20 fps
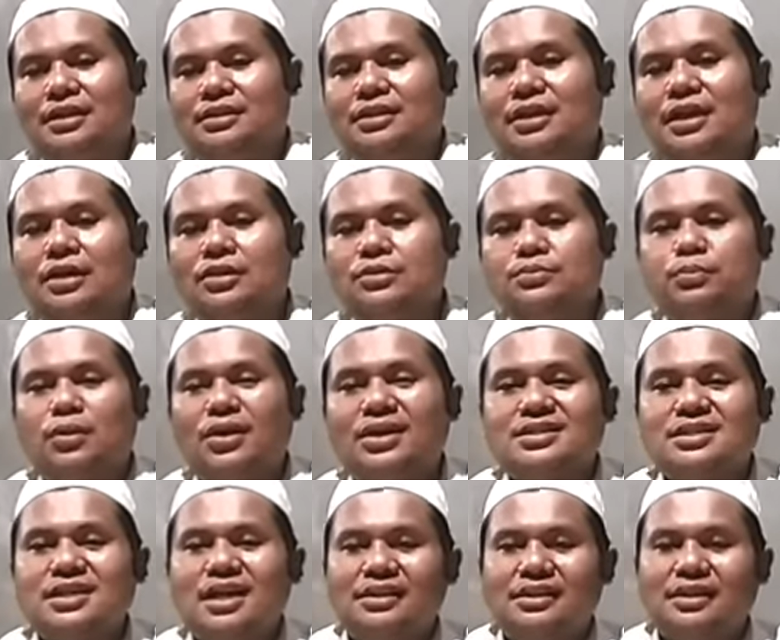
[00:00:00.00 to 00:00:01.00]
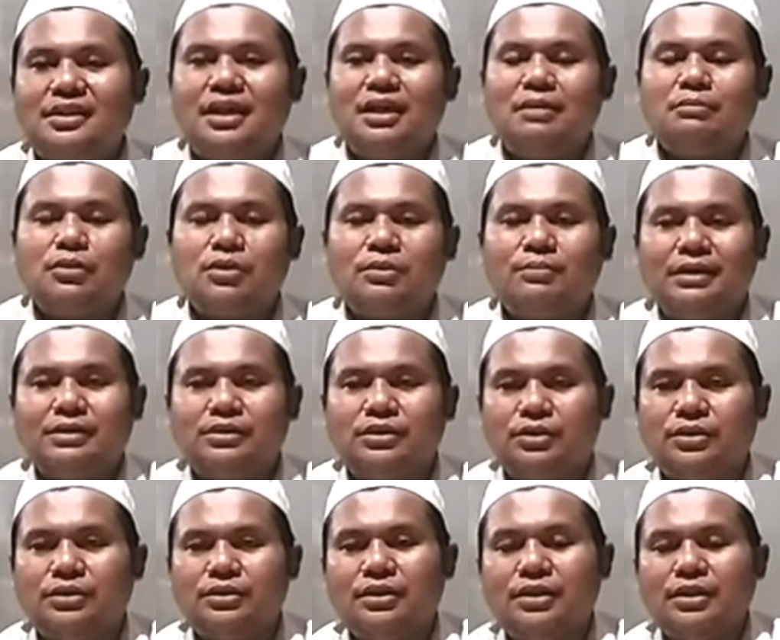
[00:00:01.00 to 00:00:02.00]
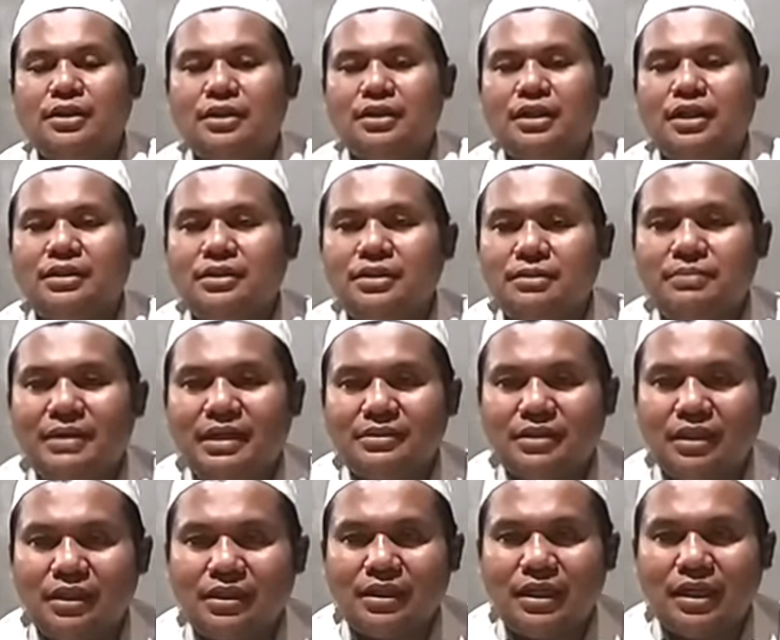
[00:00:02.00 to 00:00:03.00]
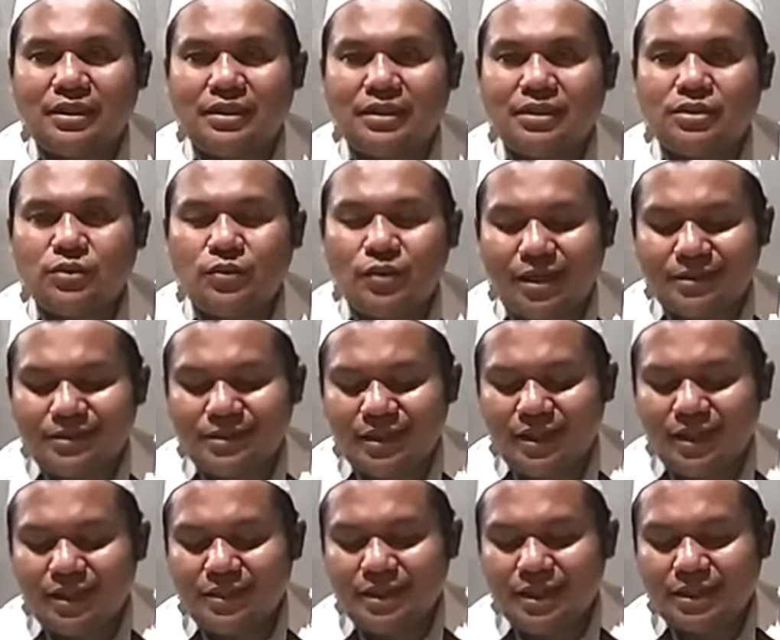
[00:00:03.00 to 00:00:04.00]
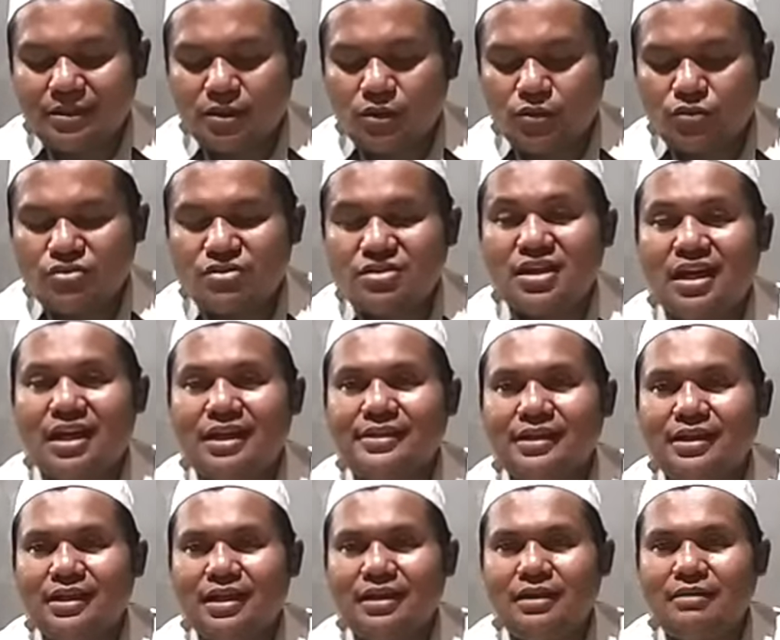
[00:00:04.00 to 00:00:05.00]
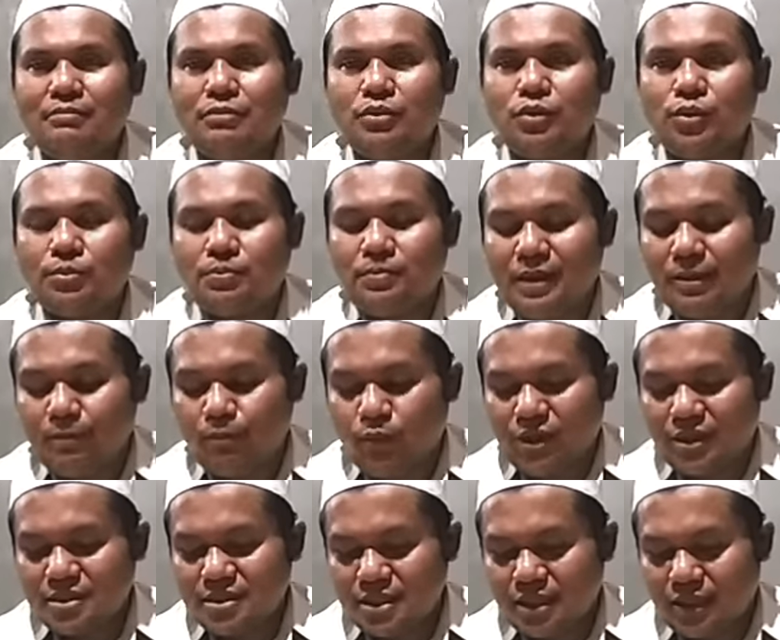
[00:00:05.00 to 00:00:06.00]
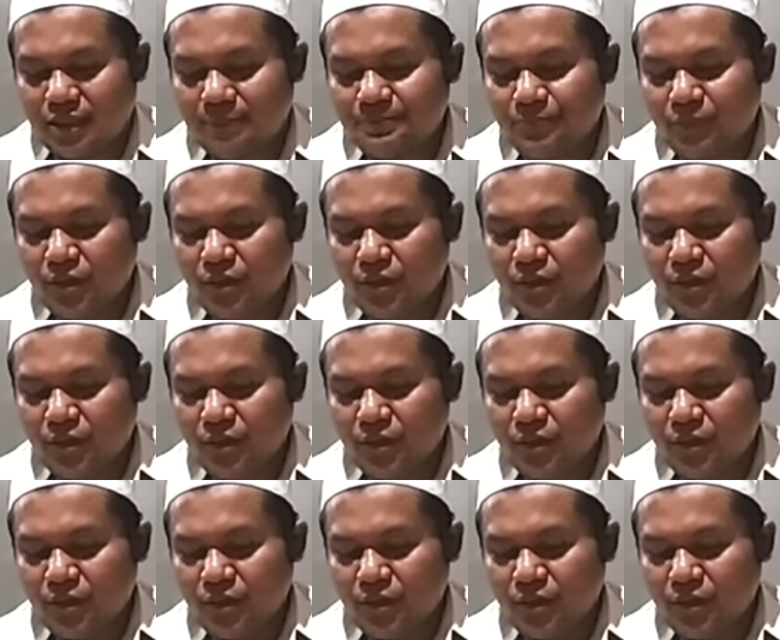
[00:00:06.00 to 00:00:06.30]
dia harus puasa di dalam Ramadan. Yang dibatalkan itu adalah yang dirusak adalah berupa puasa.